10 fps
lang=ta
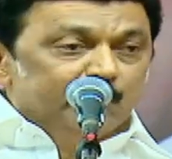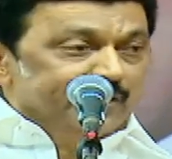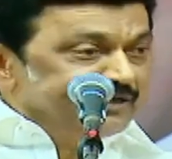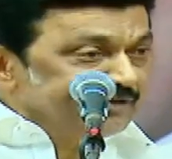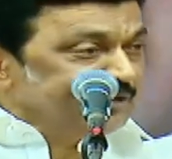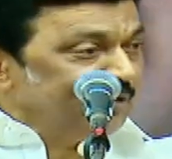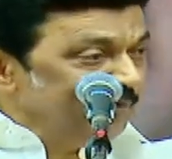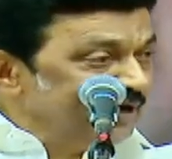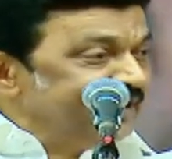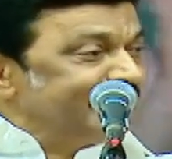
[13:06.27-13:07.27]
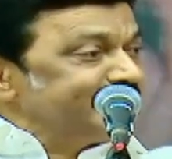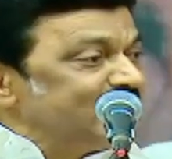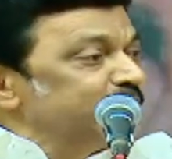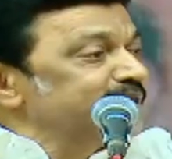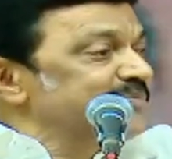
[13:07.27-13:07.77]
தொடங்கிறதுக்கு முன்னாடி நான்
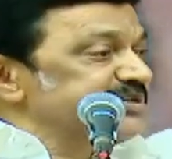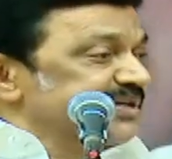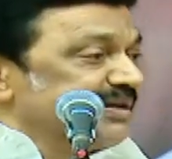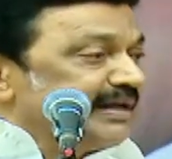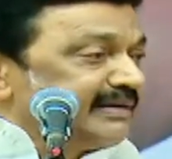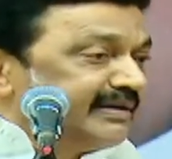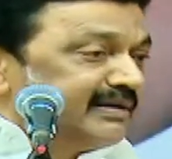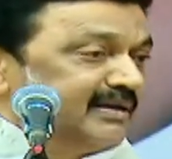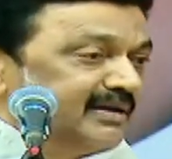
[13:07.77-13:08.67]
தான் முதலமைச்சருங்கிறாங்க